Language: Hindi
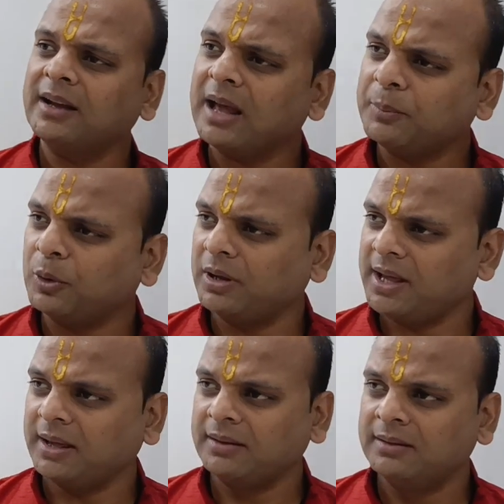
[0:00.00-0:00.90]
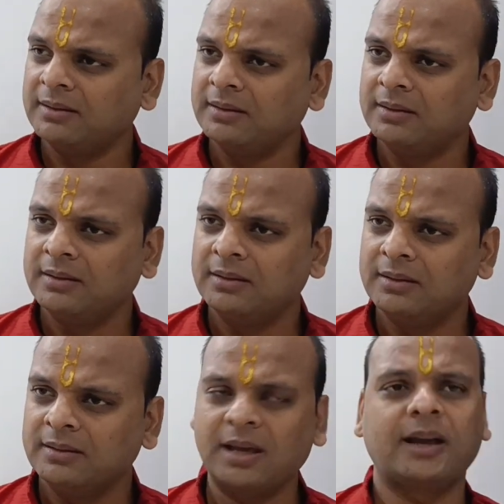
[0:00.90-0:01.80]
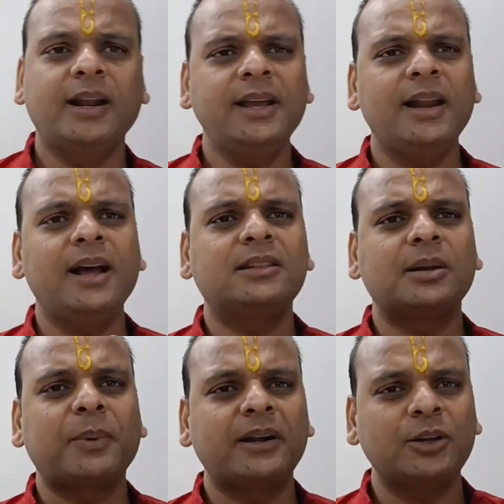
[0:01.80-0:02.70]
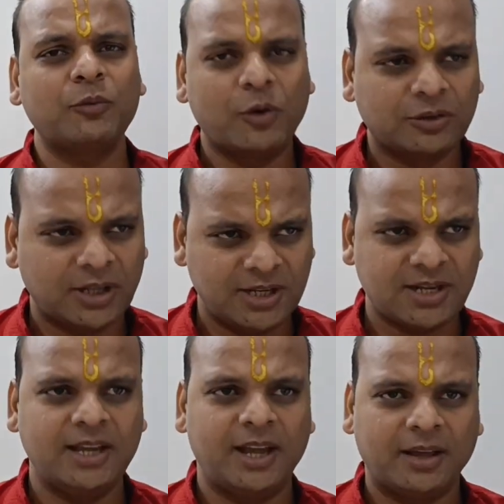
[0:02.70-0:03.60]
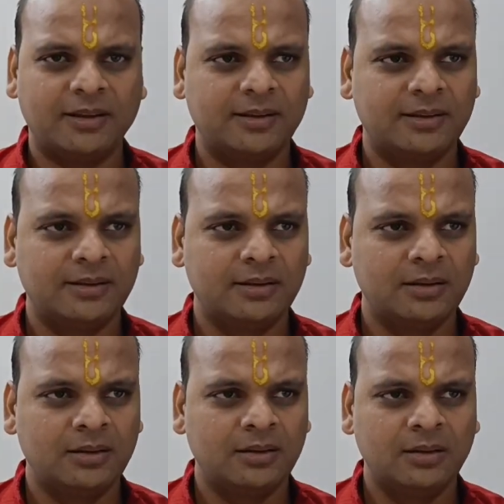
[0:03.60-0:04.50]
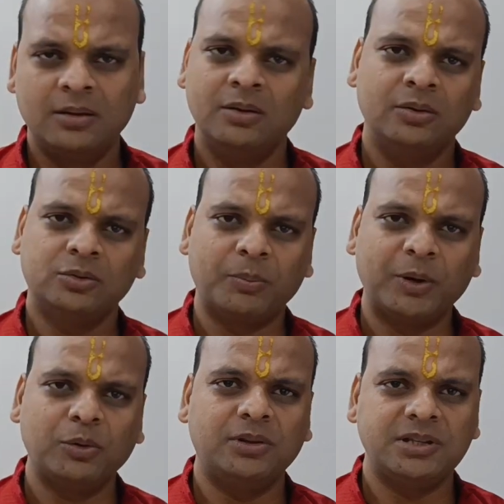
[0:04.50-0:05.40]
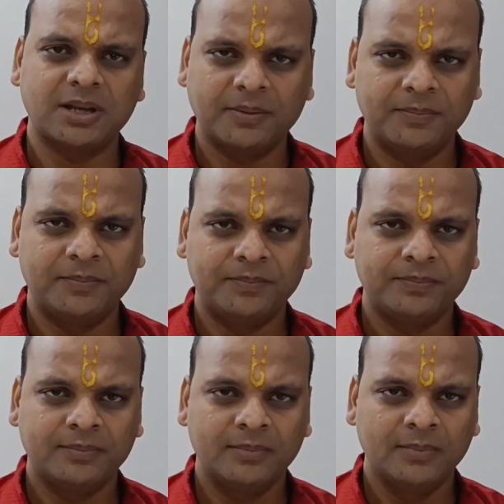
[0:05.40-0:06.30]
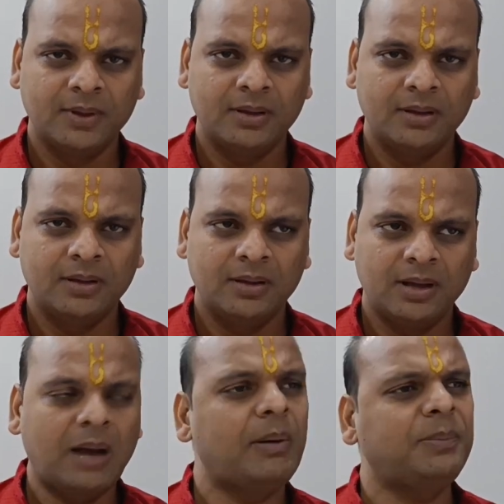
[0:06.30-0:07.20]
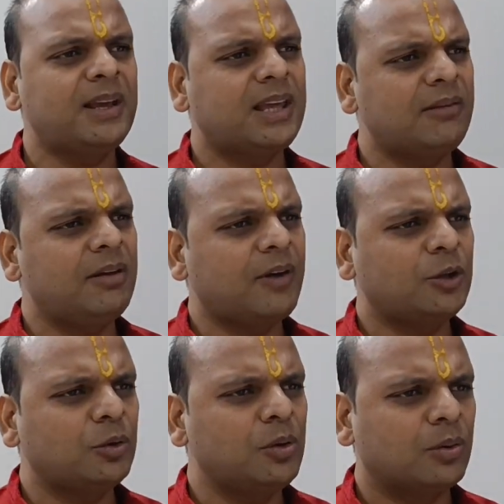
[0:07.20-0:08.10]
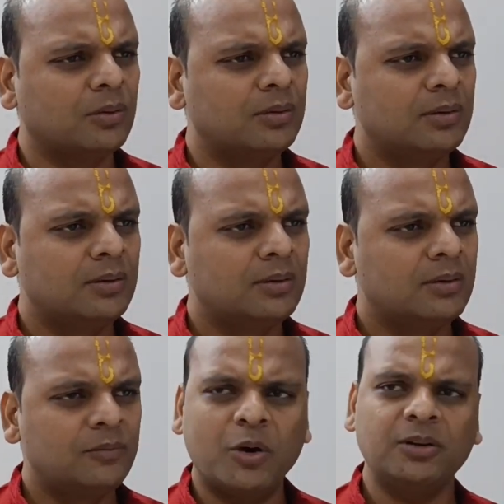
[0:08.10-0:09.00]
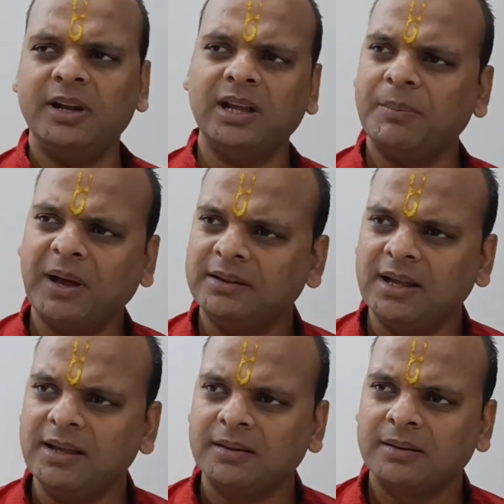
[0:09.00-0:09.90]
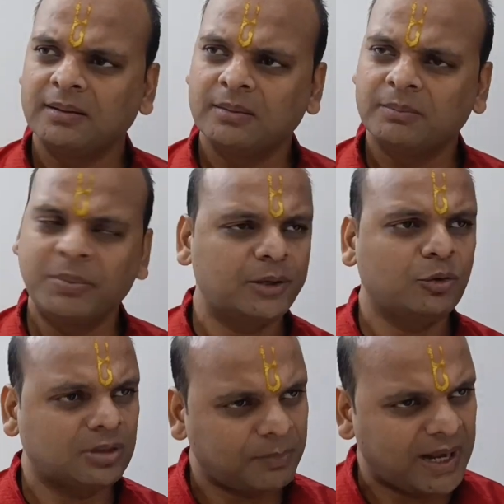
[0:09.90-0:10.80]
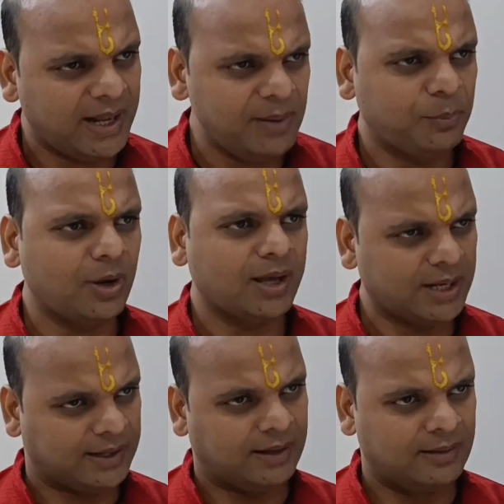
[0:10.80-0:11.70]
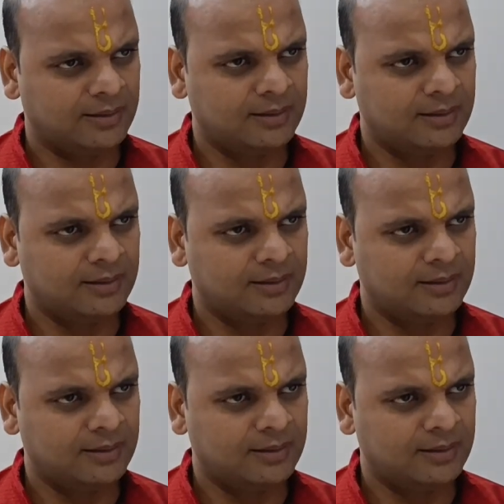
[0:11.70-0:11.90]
अगर आपको लगे कि कन्हैया लाल त्रिपाठी को वोट देनी चाहिए तो बिल्कुल दीजिए हम अपने किए हुए वादों को वोट लेने के बाद नहीं बल्कि उससे पहले ही पूरा करेंगे